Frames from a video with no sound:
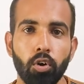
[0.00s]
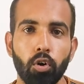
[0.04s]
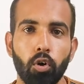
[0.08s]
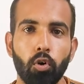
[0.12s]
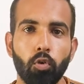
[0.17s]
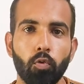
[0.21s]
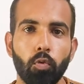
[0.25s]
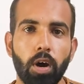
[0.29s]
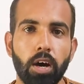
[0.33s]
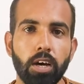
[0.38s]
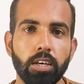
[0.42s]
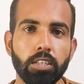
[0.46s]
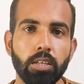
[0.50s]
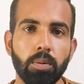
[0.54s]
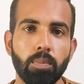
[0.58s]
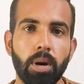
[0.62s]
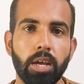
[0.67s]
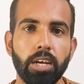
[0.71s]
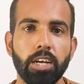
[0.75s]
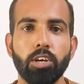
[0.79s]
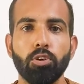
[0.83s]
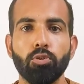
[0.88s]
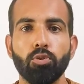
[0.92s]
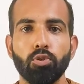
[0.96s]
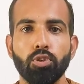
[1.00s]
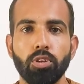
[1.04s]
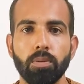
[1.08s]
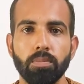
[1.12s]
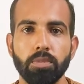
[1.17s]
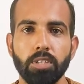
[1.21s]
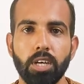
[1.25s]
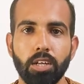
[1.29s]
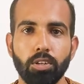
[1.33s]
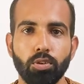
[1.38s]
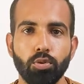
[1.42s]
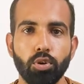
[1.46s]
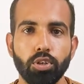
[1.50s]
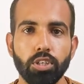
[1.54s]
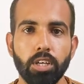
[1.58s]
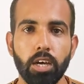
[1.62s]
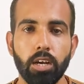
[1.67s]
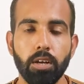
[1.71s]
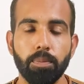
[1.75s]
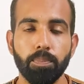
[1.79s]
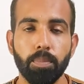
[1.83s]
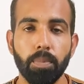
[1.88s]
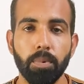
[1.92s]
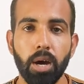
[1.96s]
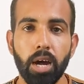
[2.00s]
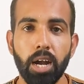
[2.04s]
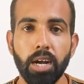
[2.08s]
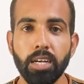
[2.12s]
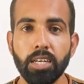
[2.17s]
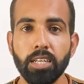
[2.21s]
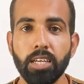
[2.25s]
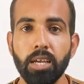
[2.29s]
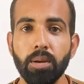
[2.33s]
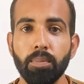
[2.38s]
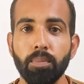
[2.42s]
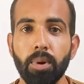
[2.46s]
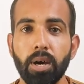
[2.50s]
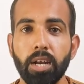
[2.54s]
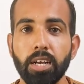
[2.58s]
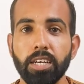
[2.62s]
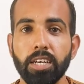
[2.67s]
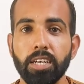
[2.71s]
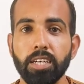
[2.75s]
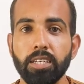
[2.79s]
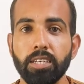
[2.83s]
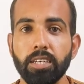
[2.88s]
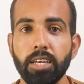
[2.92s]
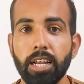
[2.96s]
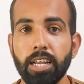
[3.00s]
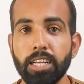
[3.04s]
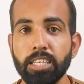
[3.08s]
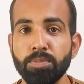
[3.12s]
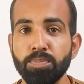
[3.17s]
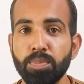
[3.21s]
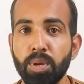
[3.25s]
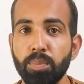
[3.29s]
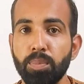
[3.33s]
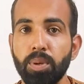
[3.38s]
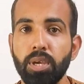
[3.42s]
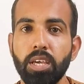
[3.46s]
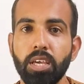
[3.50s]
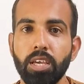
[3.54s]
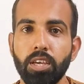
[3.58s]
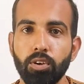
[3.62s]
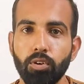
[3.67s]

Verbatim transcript: और वहाँ से मार्केट को समझा 2008 के मार्केट क्रैश में भी